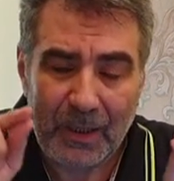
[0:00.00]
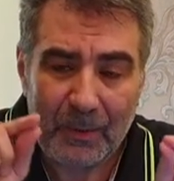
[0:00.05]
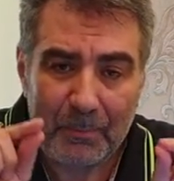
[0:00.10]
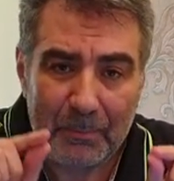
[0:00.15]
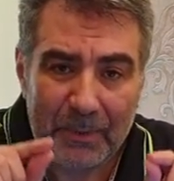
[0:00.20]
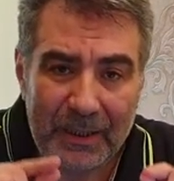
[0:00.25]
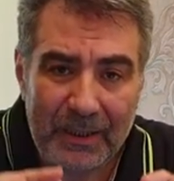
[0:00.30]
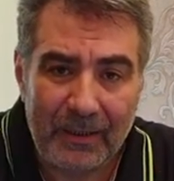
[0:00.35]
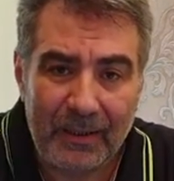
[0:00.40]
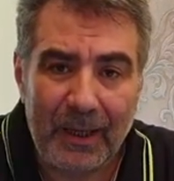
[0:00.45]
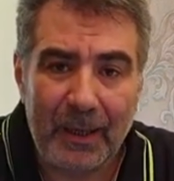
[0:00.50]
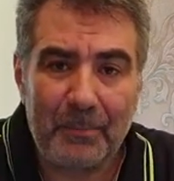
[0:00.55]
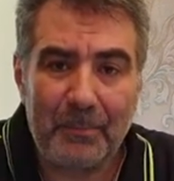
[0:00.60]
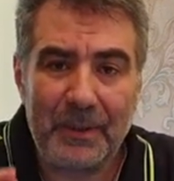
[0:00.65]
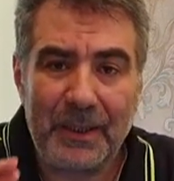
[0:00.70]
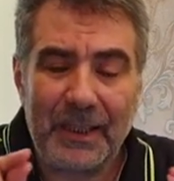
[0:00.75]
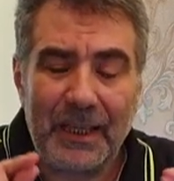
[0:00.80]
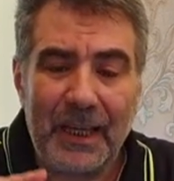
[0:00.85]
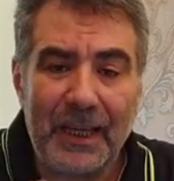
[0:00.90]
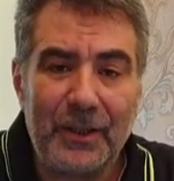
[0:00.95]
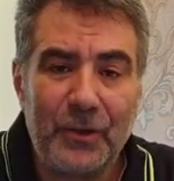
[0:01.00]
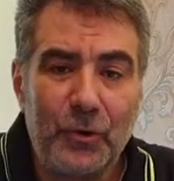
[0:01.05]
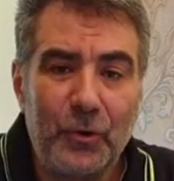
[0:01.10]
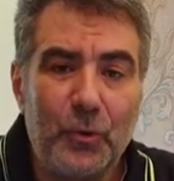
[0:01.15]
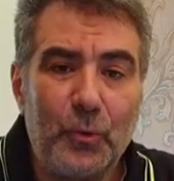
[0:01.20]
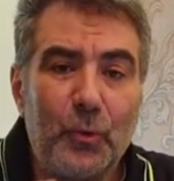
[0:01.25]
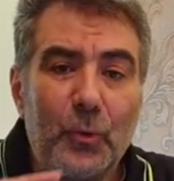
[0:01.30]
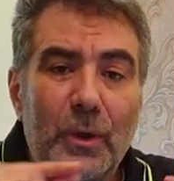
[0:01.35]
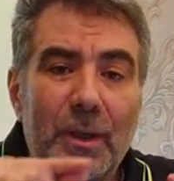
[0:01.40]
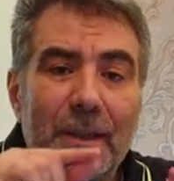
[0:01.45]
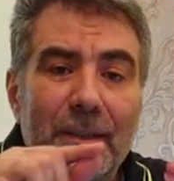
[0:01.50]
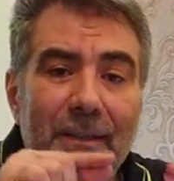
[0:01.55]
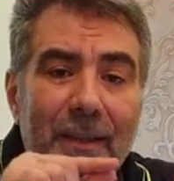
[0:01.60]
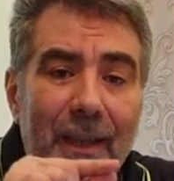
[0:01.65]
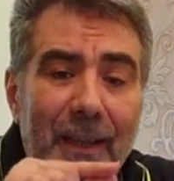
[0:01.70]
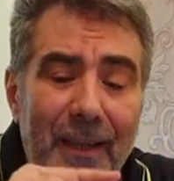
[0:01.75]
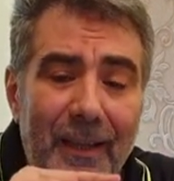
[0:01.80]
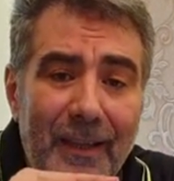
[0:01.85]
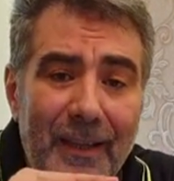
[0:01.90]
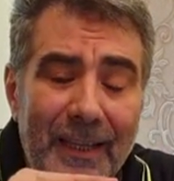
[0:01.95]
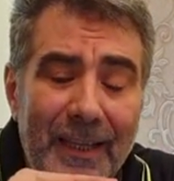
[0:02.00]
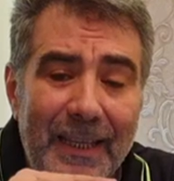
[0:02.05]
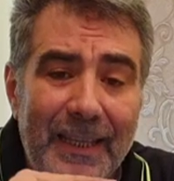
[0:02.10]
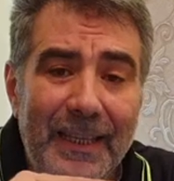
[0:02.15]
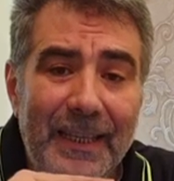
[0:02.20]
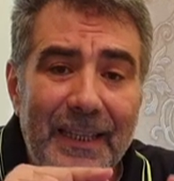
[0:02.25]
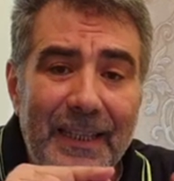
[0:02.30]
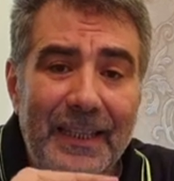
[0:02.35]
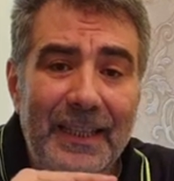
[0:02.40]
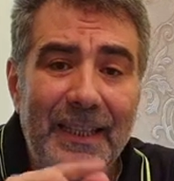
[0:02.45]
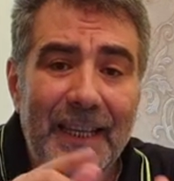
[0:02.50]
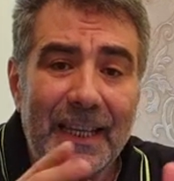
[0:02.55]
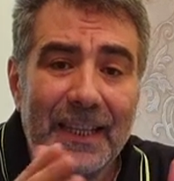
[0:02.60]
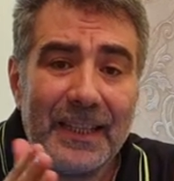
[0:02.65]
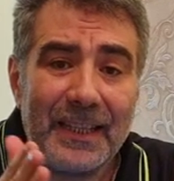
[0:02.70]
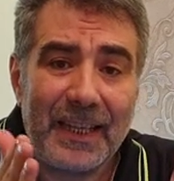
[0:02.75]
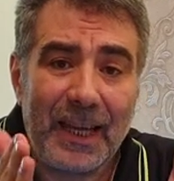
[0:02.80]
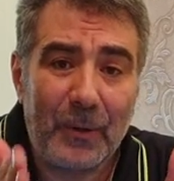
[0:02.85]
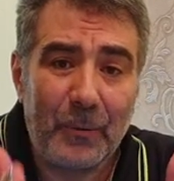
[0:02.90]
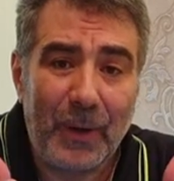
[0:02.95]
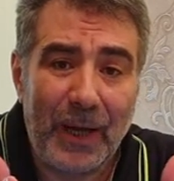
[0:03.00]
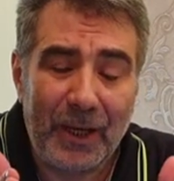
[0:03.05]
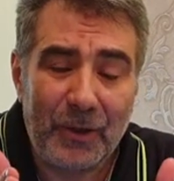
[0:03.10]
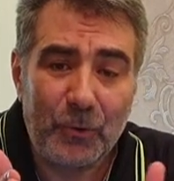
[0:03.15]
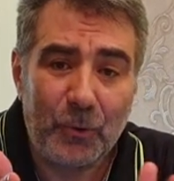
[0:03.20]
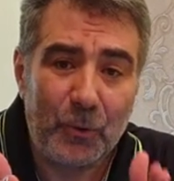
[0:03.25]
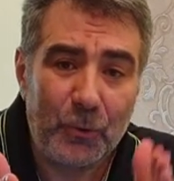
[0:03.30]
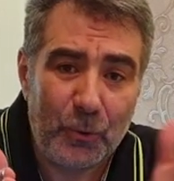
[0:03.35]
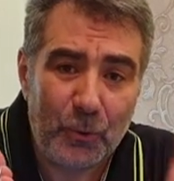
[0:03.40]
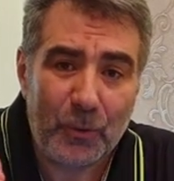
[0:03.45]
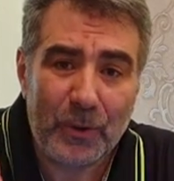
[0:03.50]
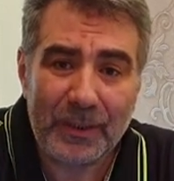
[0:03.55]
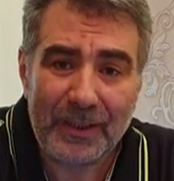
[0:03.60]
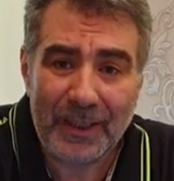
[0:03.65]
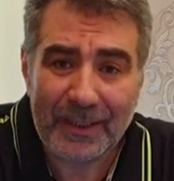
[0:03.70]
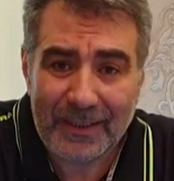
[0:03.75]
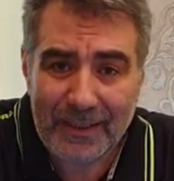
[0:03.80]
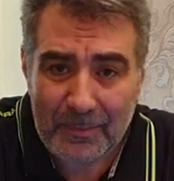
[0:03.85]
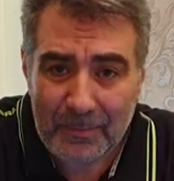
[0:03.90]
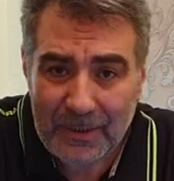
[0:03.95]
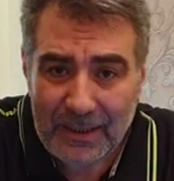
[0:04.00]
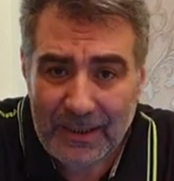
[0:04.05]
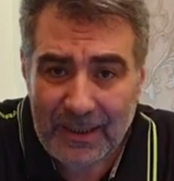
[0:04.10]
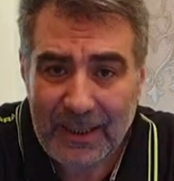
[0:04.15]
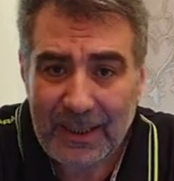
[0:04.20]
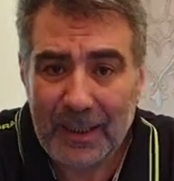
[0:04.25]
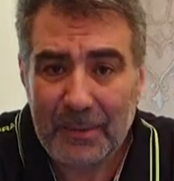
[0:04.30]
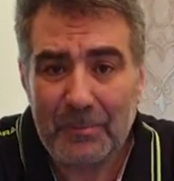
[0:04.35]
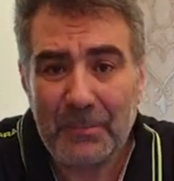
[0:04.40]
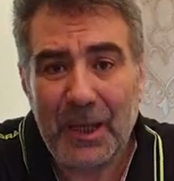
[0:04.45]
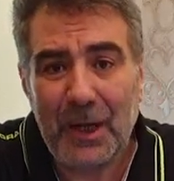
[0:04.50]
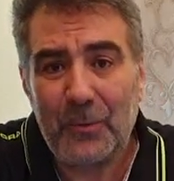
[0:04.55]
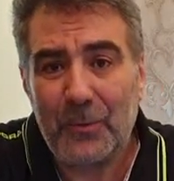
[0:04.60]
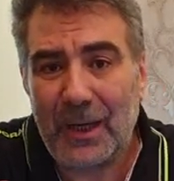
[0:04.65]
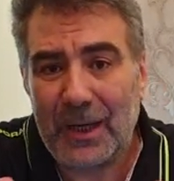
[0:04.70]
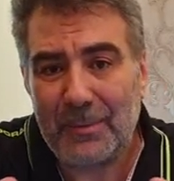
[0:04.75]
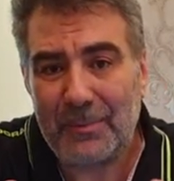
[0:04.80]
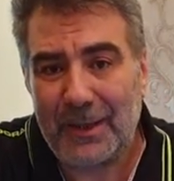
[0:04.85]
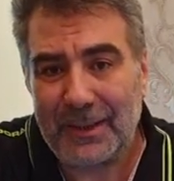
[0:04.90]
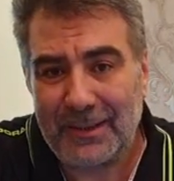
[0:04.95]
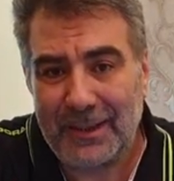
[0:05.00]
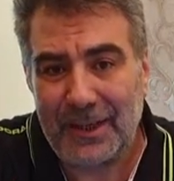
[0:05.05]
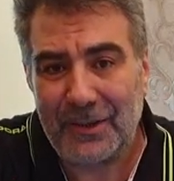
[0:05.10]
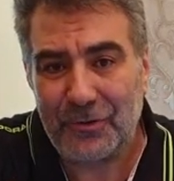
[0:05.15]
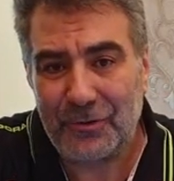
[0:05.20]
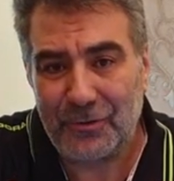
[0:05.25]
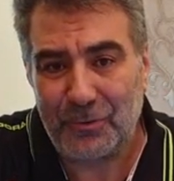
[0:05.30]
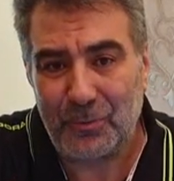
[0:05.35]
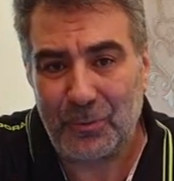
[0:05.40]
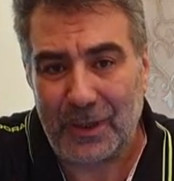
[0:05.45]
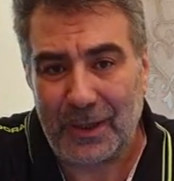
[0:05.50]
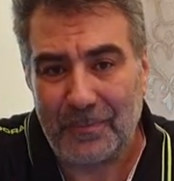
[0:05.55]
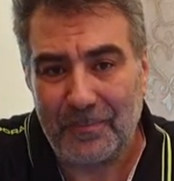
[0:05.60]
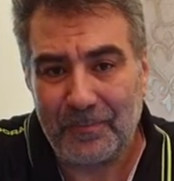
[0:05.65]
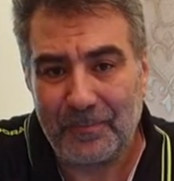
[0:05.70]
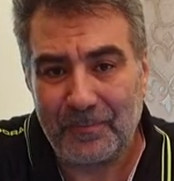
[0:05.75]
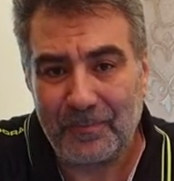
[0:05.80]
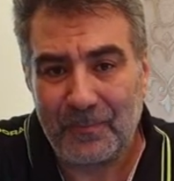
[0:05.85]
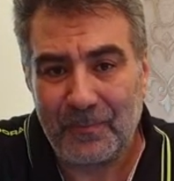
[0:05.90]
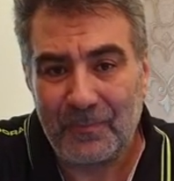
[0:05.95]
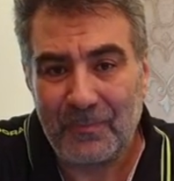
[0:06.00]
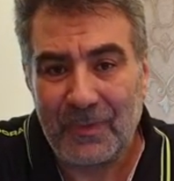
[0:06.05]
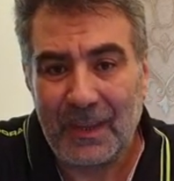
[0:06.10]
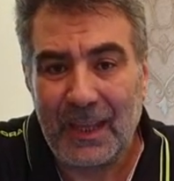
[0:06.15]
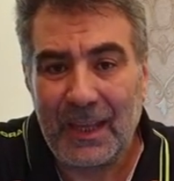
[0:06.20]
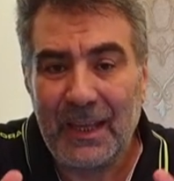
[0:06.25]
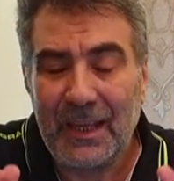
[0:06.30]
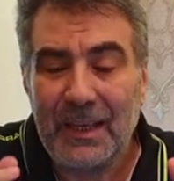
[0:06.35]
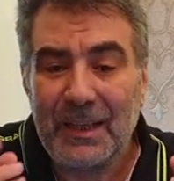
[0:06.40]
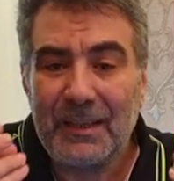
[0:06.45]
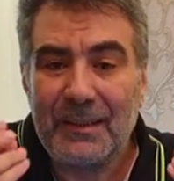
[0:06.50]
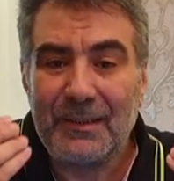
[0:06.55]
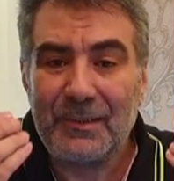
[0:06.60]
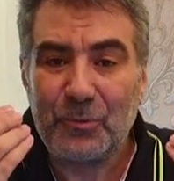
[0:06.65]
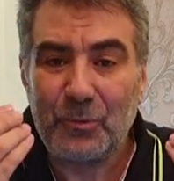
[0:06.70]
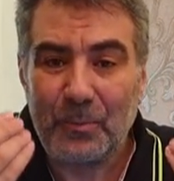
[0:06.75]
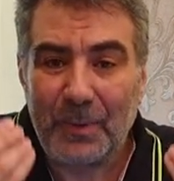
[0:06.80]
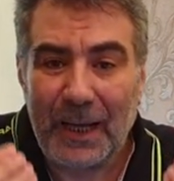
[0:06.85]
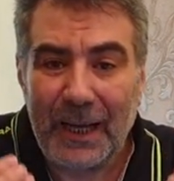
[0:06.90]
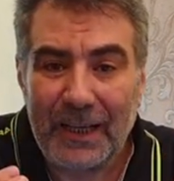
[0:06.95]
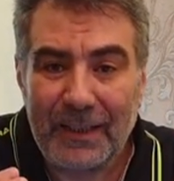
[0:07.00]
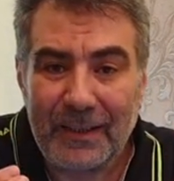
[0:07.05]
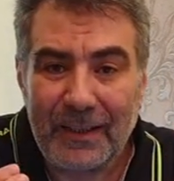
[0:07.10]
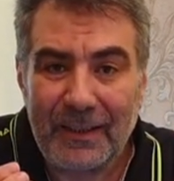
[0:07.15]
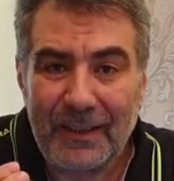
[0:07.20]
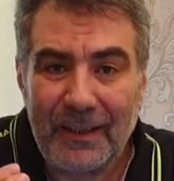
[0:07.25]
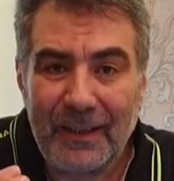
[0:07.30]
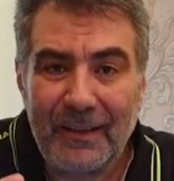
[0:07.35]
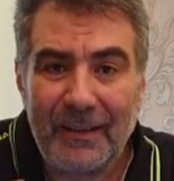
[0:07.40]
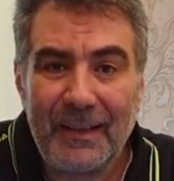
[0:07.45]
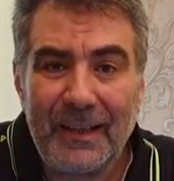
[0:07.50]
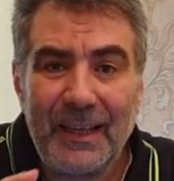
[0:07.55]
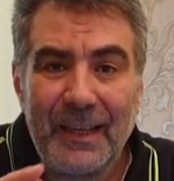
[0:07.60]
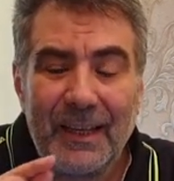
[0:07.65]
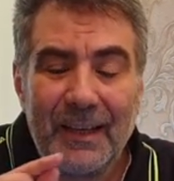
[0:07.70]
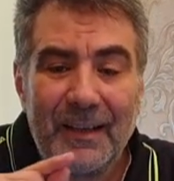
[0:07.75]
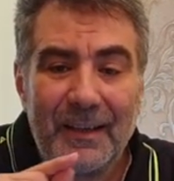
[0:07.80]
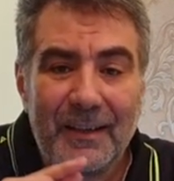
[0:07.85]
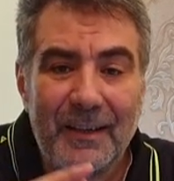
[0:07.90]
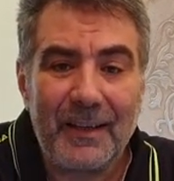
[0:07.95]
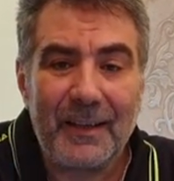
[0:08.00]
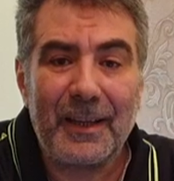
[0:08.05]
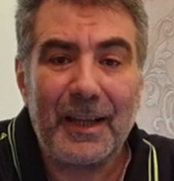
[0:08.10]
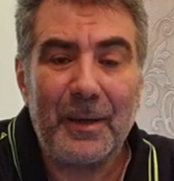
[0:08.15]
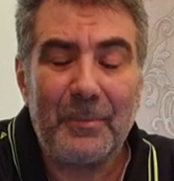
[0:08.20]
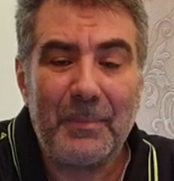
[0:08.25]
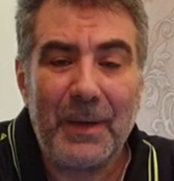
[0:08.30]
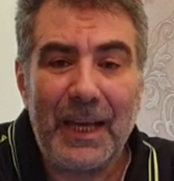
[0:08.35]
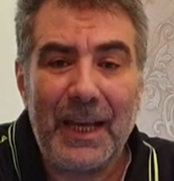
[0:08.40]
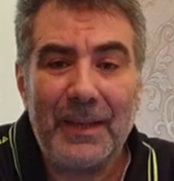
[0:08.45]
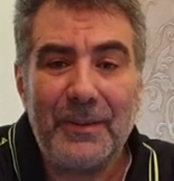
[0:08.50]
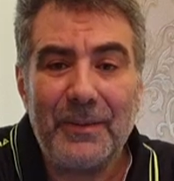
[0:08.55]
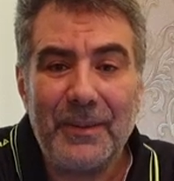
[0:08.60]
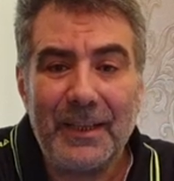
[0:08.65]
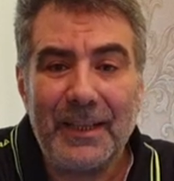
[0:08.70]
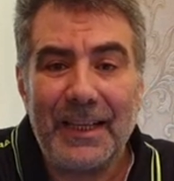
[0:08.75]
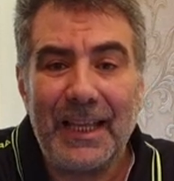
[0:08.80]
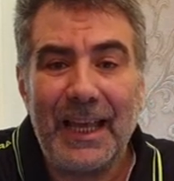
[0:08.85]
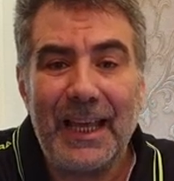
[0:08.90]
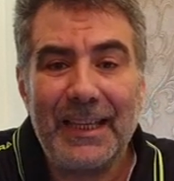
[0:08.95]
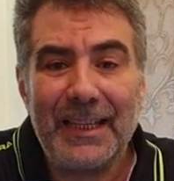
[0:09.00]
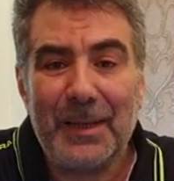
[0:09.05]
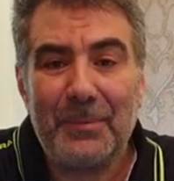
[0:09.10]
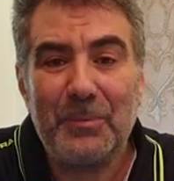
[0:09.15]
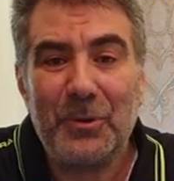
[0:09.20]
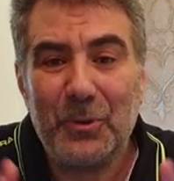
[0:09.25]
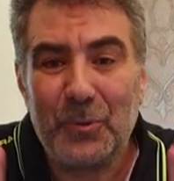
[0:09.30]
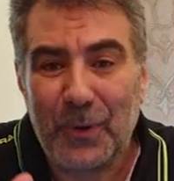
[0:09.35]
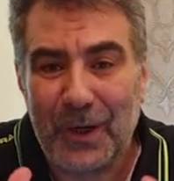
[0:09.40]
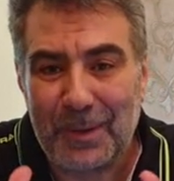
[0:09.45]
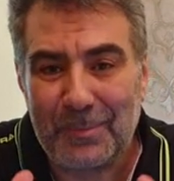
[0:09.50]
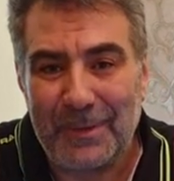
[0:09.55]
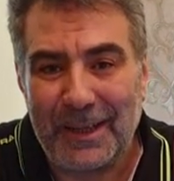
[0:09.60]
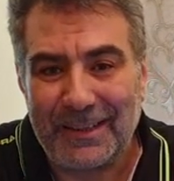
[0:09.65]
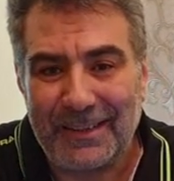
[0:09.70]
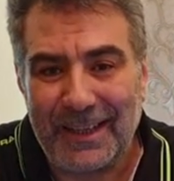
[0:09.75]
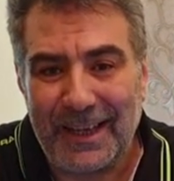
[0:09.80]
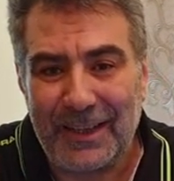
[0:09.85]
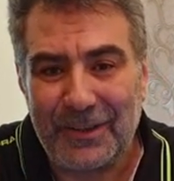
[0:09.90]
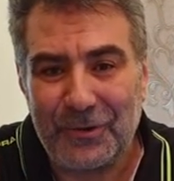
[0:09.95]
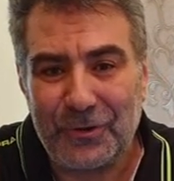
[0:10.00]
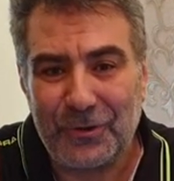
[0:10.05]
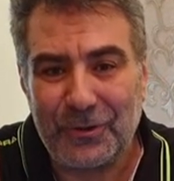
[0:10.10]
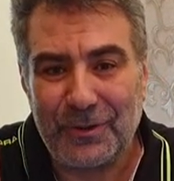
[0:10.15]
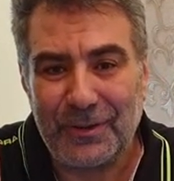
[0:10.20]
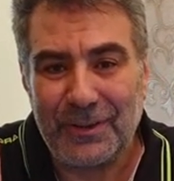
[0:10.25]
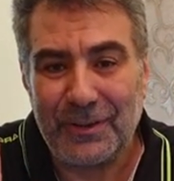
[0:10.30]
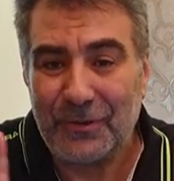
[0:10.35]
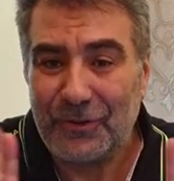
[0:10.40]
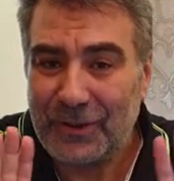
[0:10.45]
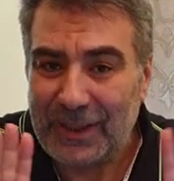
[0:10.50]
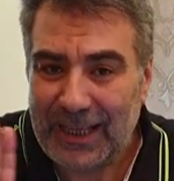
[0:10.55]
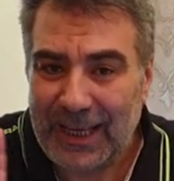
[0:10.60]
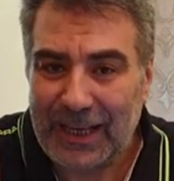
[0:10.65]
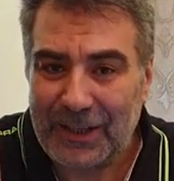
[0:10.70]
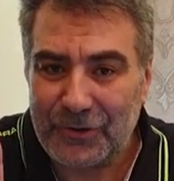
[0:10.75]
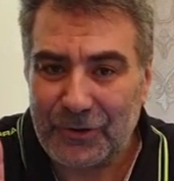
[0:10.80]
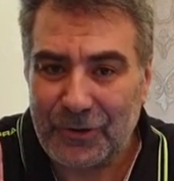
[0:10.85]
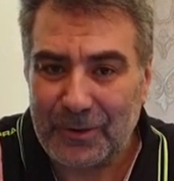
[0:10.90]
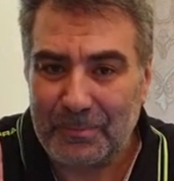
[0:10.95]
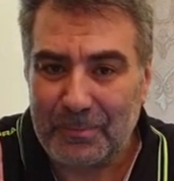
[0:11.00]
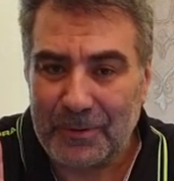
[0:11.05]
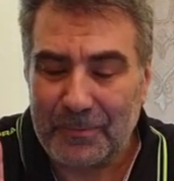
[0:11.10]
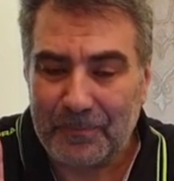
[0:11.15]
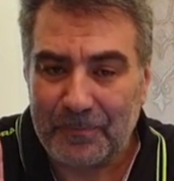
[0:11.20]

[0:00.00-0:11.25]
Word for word: من قبل ان يقضى اليك وحيه يقضى ضمن 114 سوره سبحان الله رقم هذه الآية 114 شيء عجيب